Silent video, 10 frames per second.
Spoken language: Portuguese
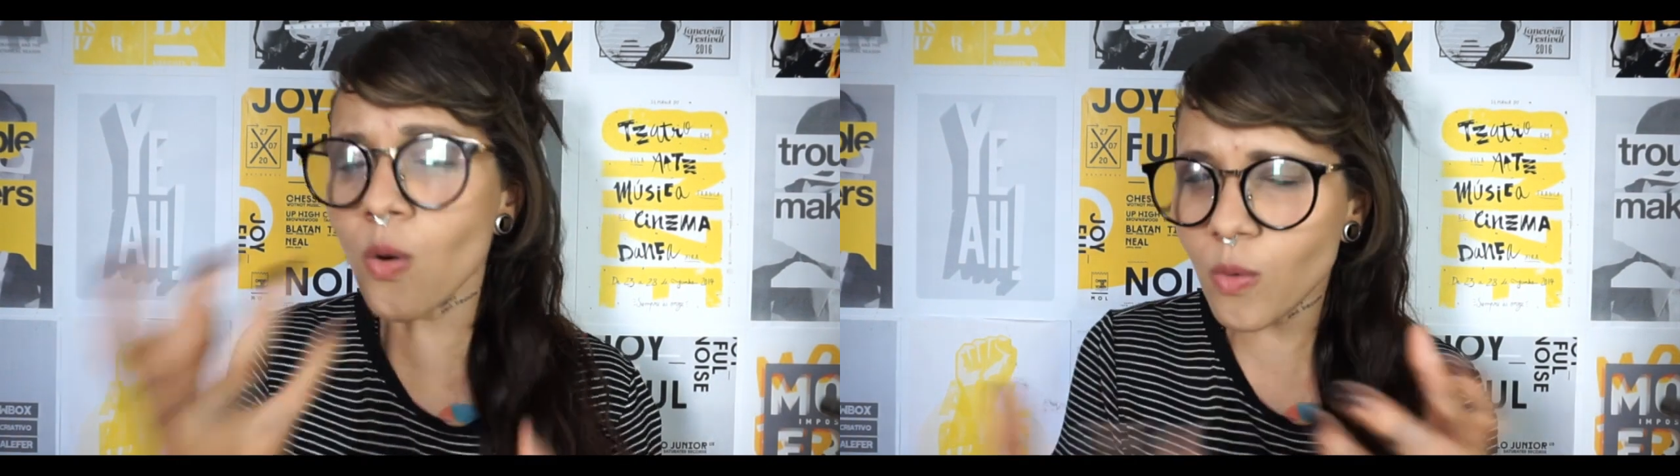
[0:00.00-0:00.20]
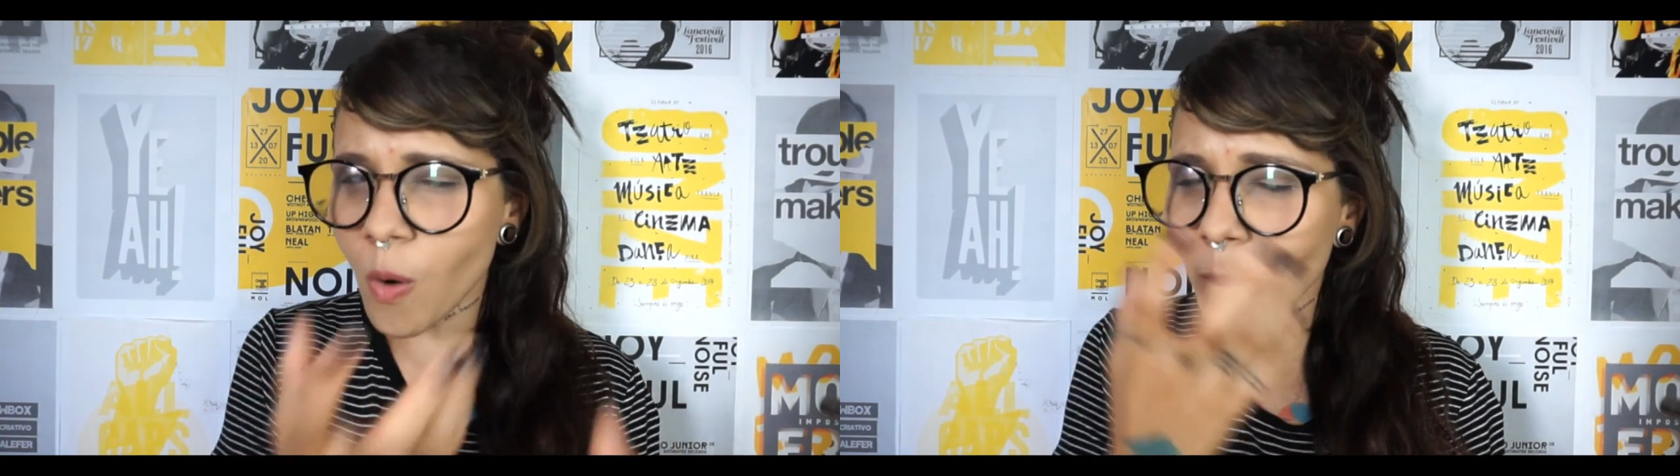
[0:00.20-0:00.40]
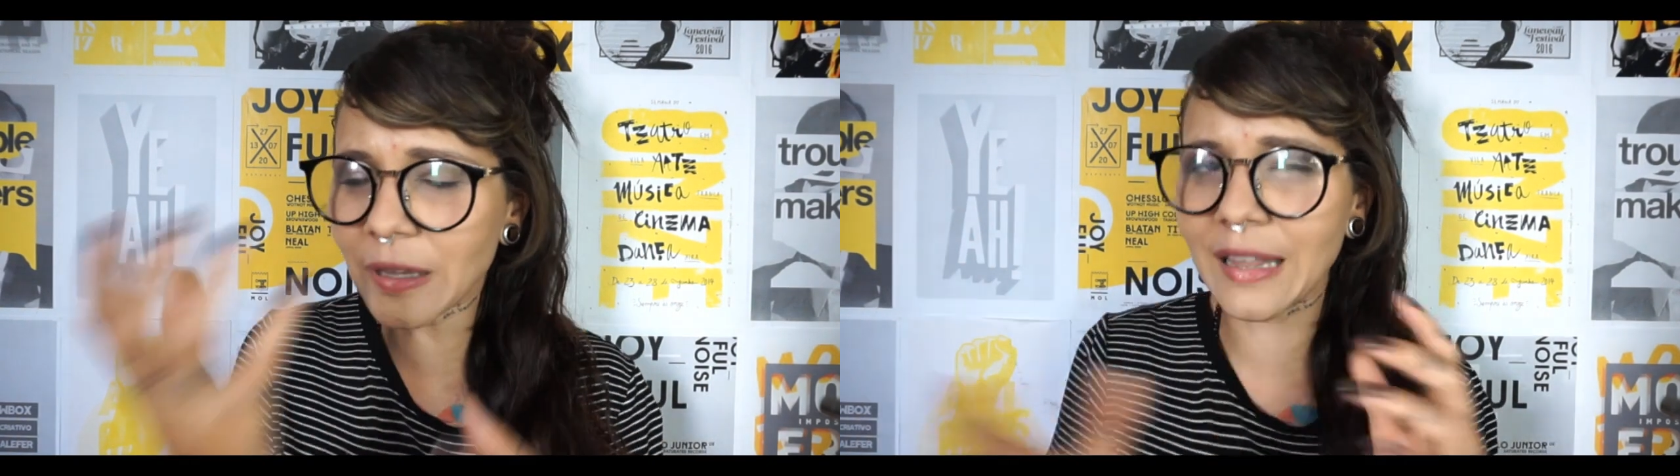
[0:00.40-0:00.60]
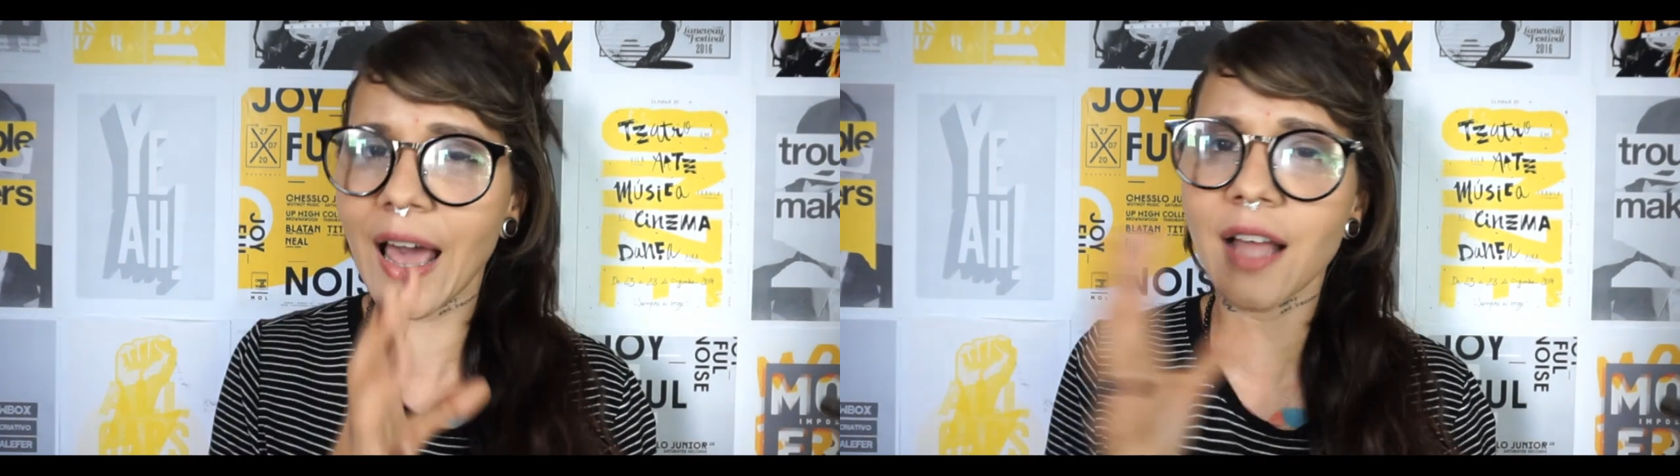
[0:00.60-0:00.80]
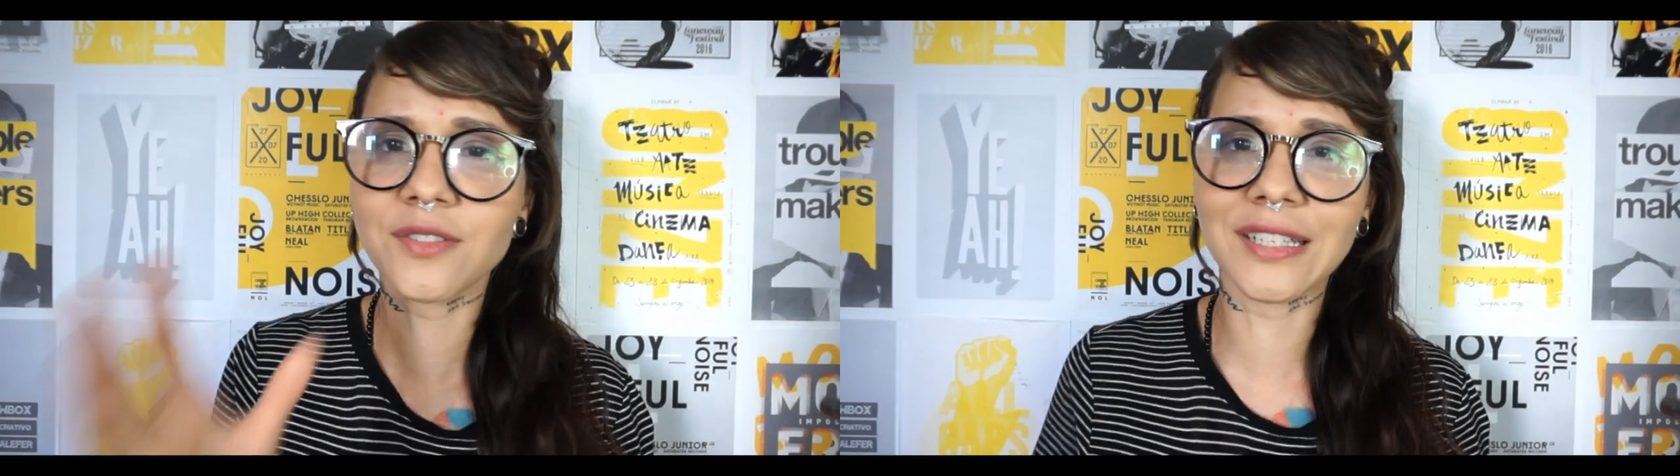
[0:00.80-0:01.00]
com
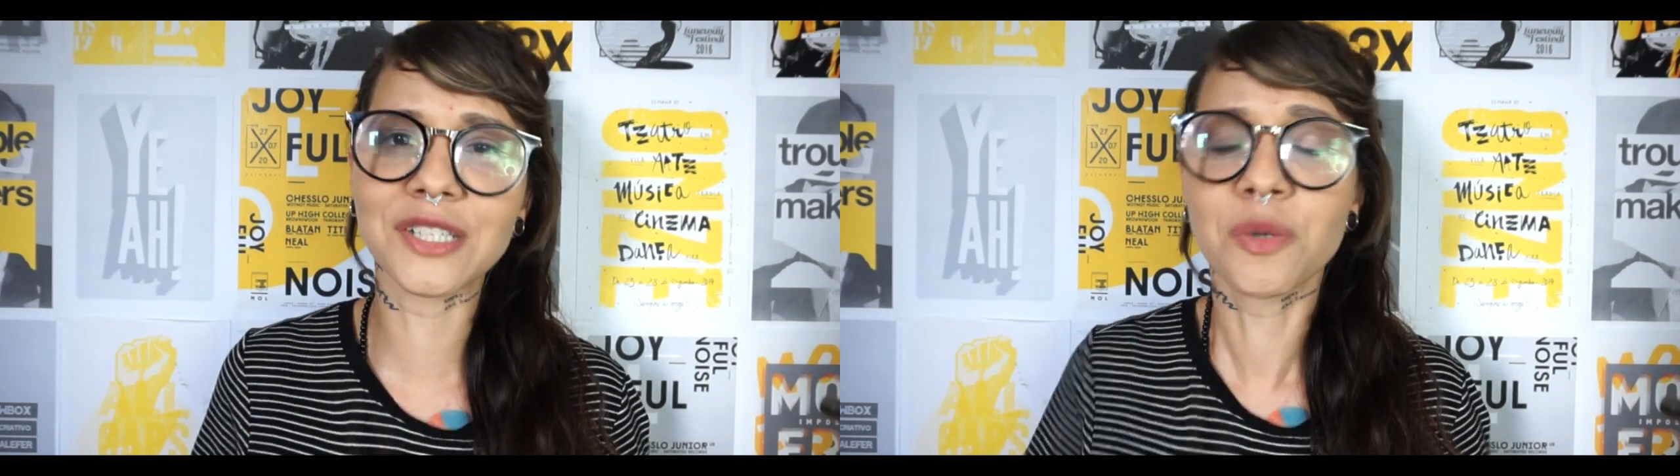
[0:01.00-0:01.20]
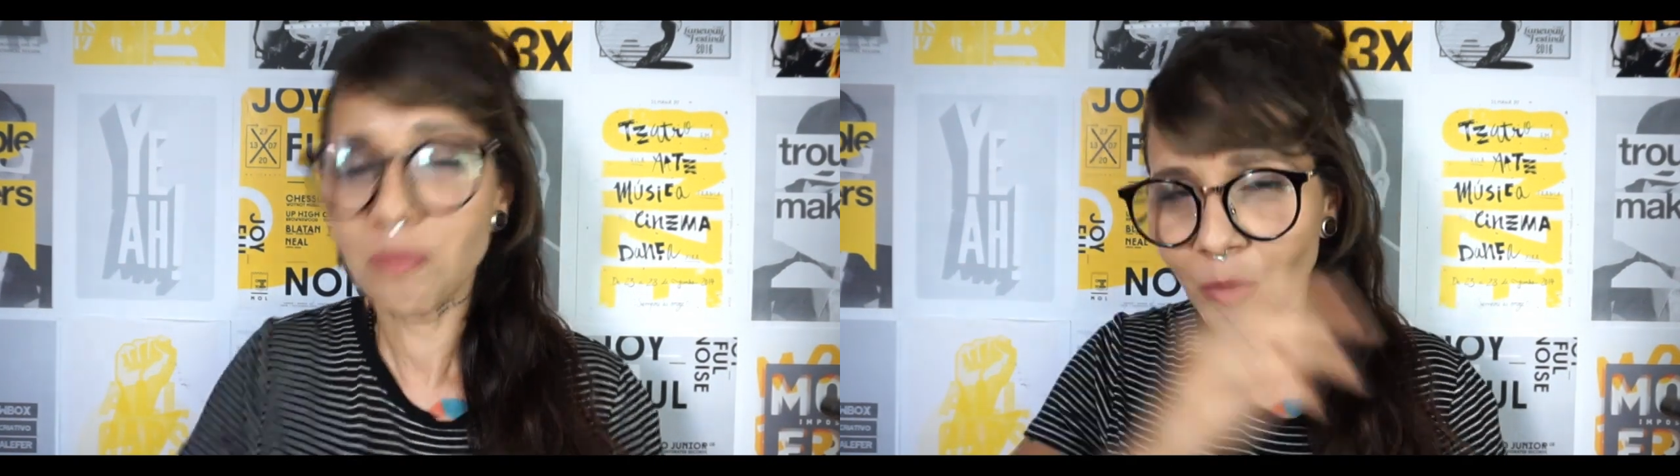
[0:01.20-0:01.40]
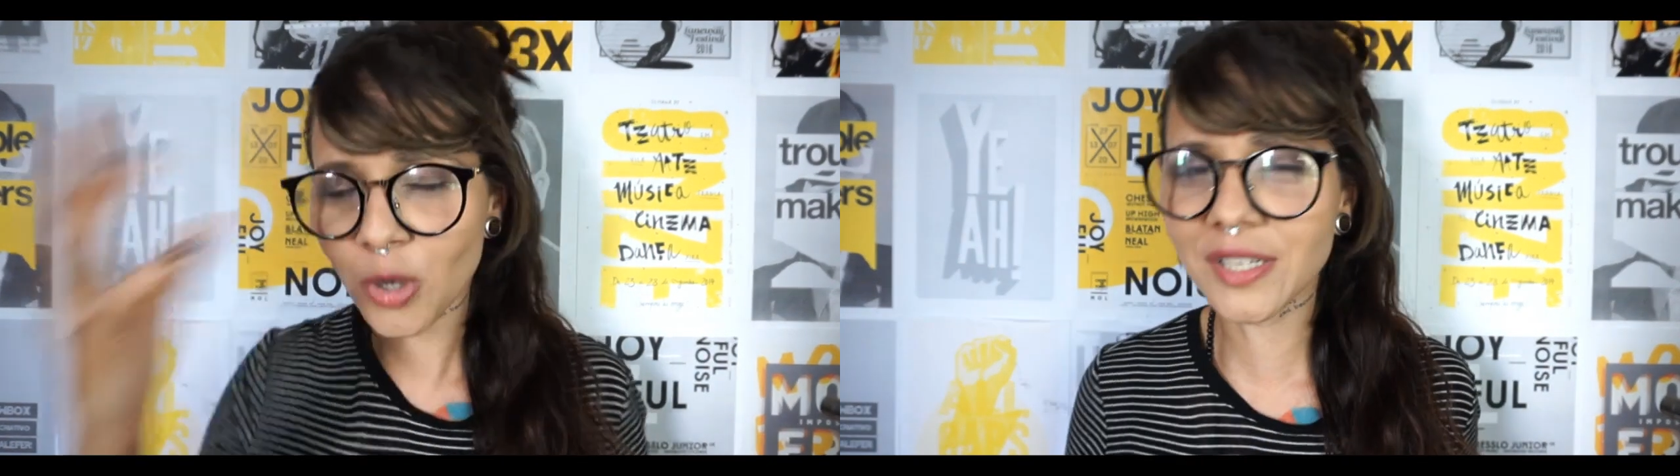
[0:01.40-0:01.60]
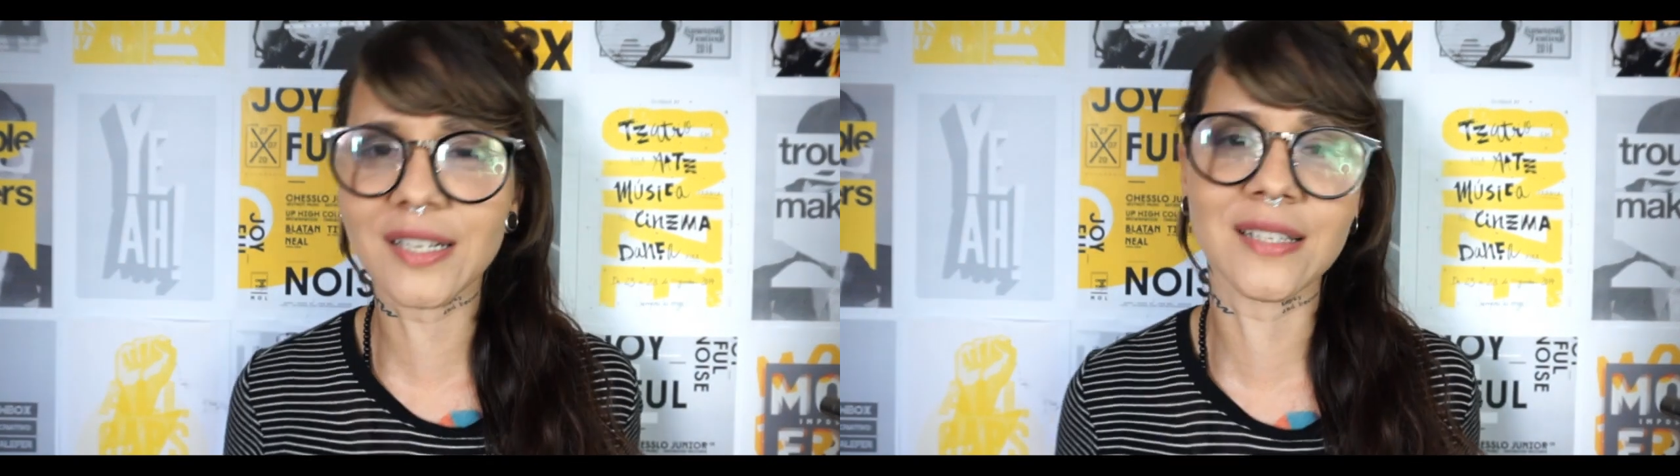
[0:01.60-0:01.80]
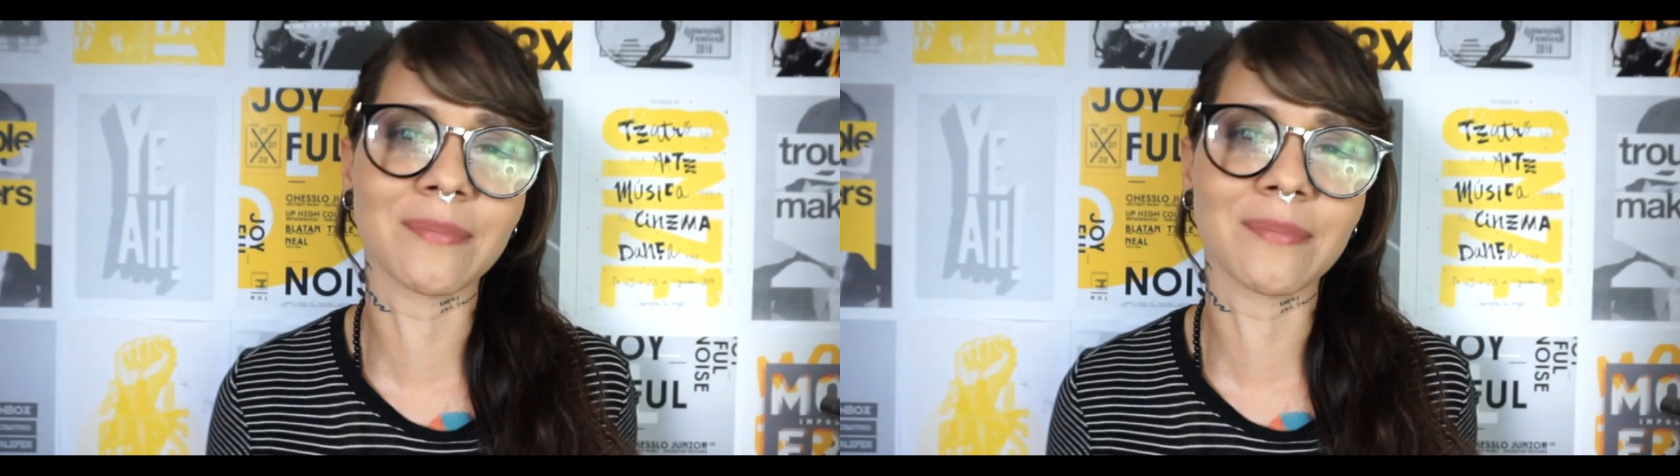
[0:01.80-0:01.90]
compilados ali de músicas